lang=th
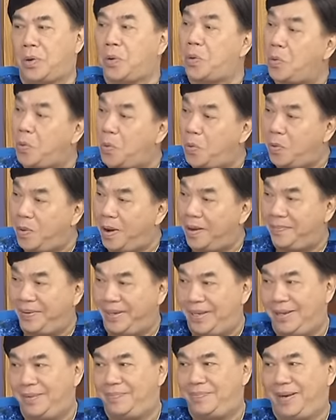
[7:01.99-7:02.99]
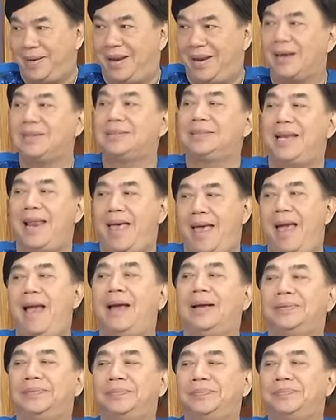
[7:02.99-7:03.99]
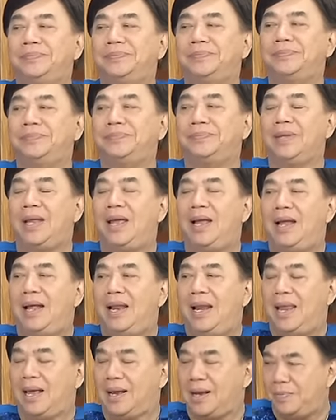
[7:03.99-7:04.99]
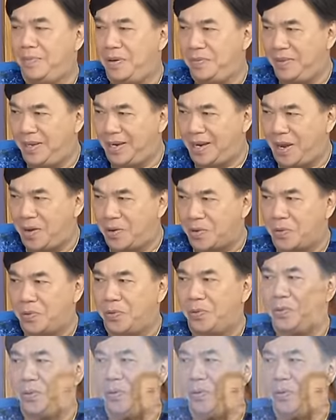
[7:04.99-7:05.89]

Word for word: รู้ว่าพี่เป็นกแสดง แล้วก็ไม่มีใครรู้ด้